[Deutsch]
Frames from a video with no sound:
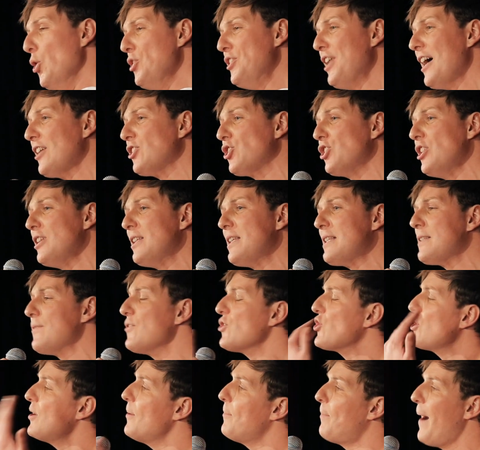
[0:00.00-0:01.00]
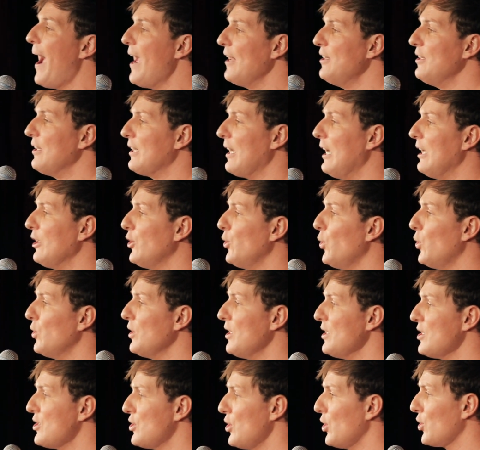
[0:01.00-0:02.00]
Unterschied zwischen beiden
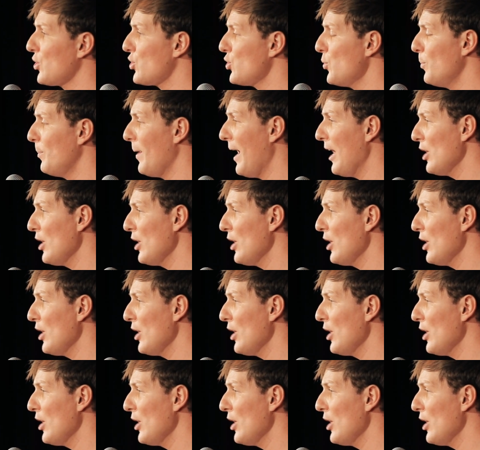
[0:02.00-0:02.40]
Religionen ist noch zum